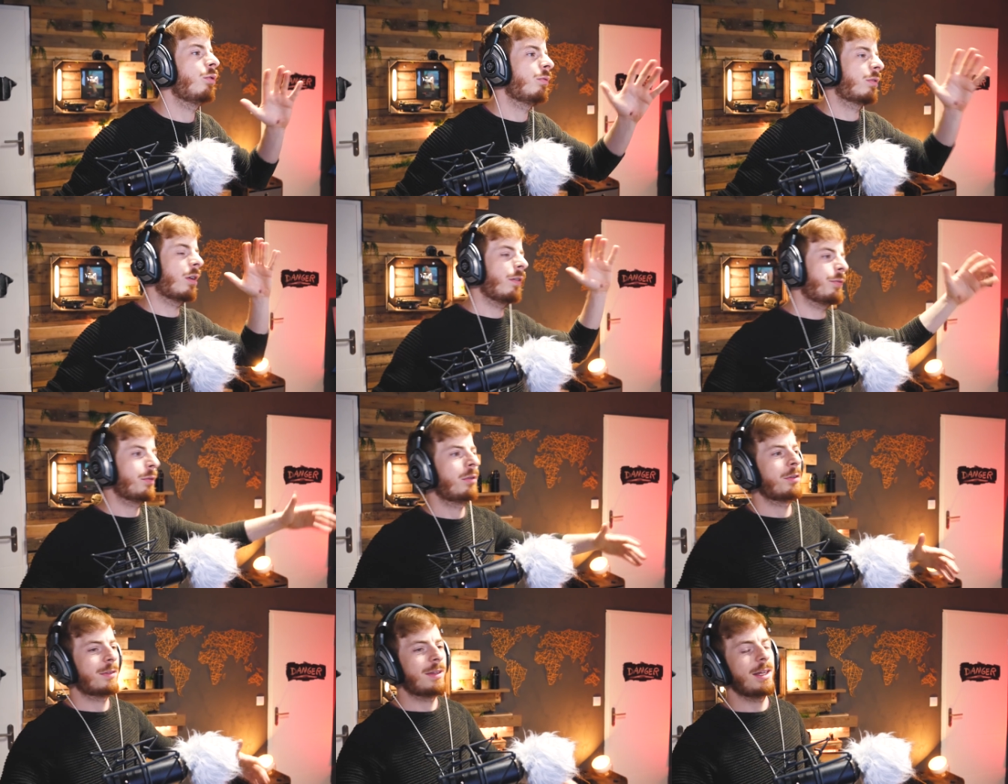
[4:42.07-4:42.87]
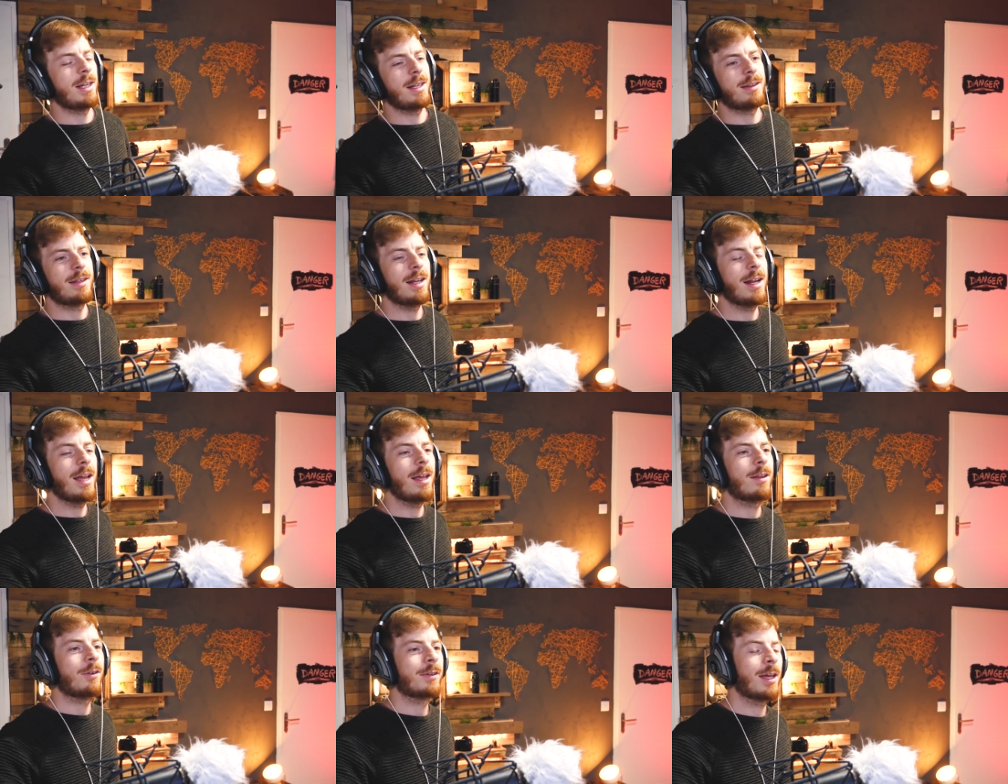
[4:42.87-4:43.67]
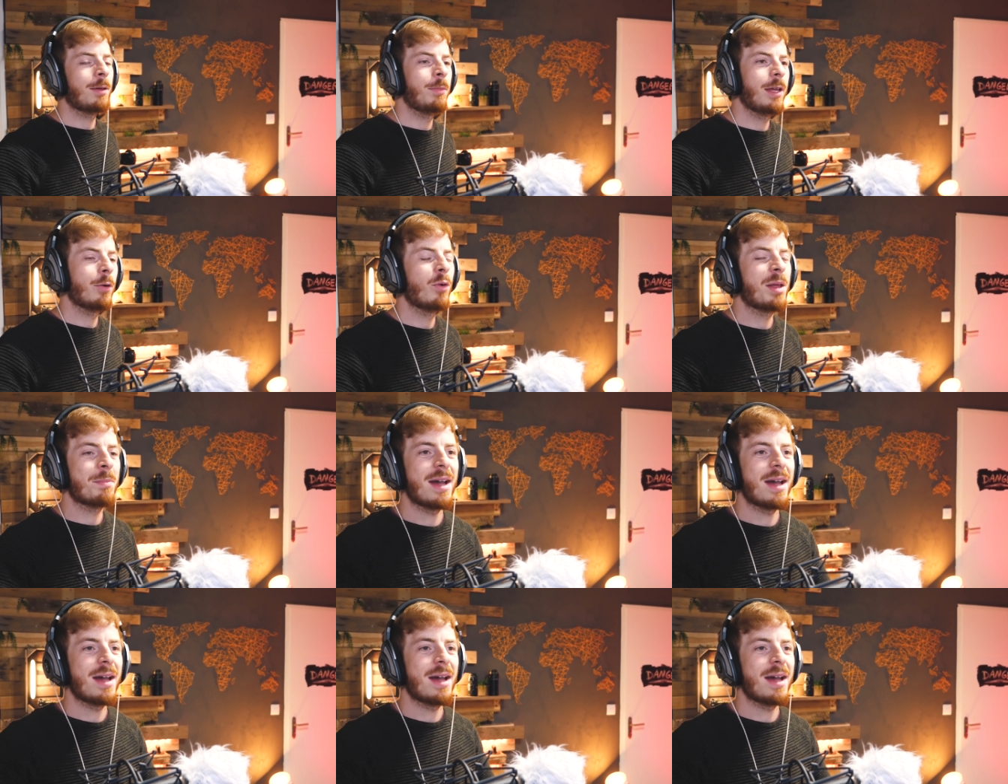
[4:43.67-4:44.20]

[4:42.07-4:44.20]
tout le temps violenter les télés dans le gaming ou les